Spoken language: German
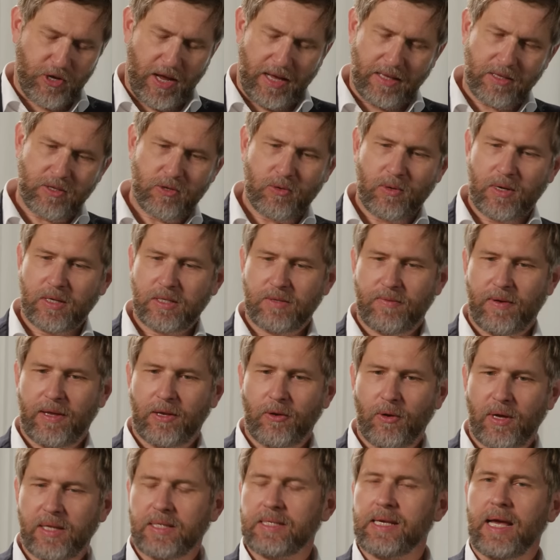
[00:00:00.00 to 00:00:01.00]
scheint so, als
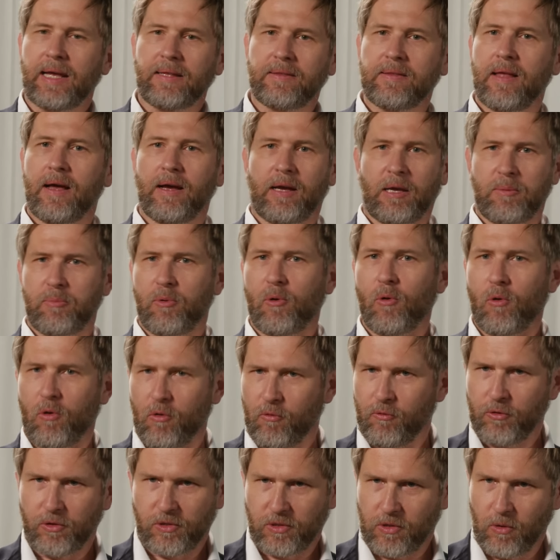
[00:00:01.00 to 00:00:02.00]
wären neue Zeiten
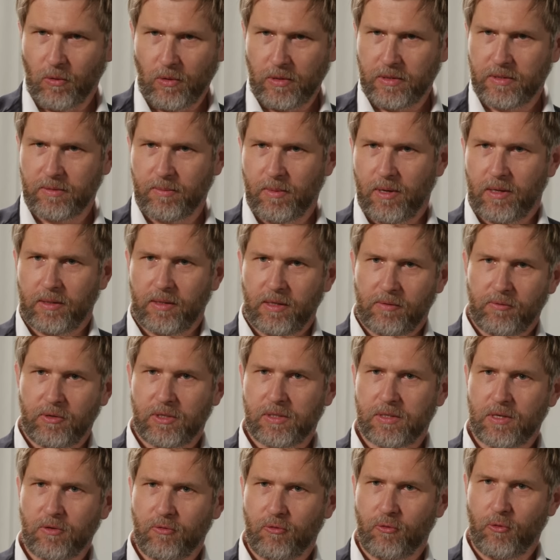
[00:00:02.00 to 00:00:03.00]
angebrochen fürs Gold. man hat irgendwie
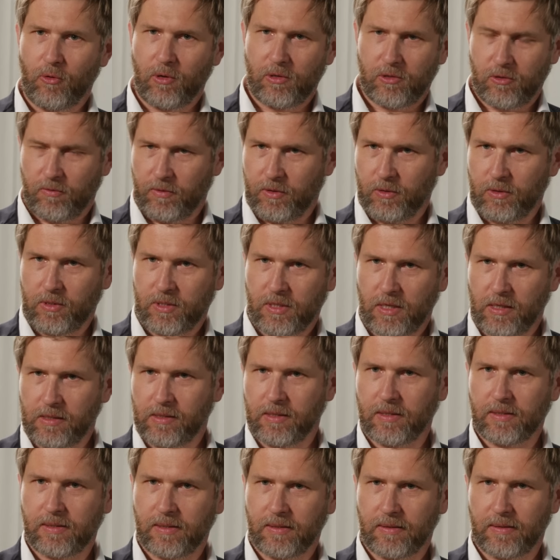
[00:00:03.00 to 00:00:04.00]
das Gefühl, so wie du
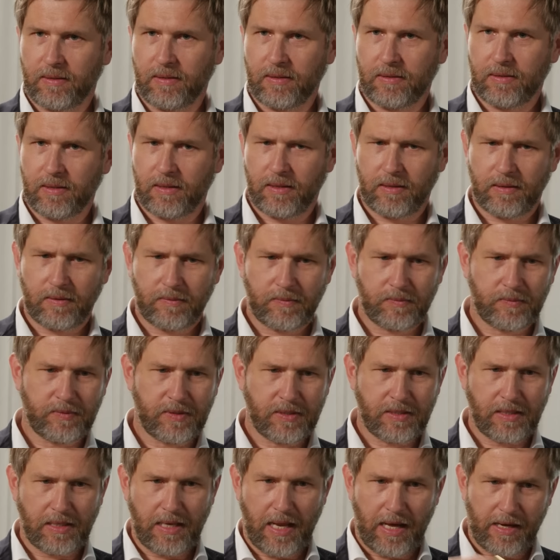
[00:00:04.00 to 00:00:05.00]
gesagt hast, dieser,
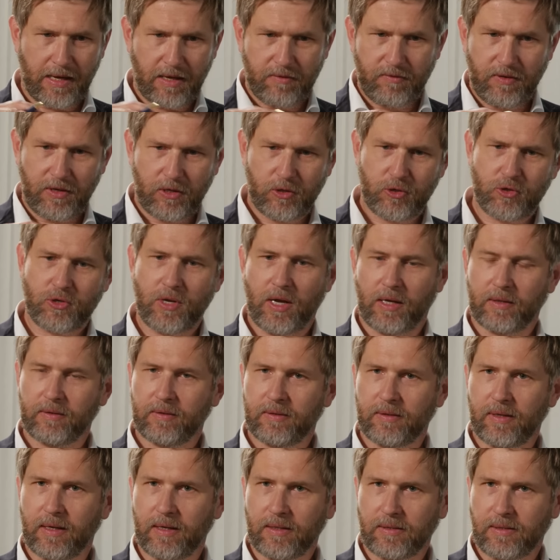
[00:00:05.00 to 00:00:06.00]
dieser lange
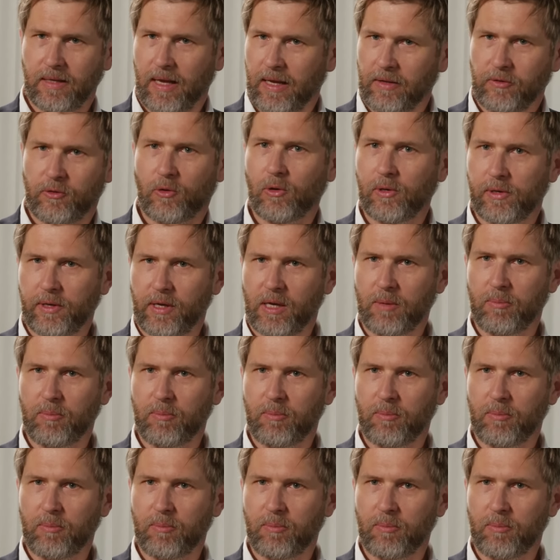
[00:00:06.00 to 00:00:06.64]
Widerstand, der ist endgültig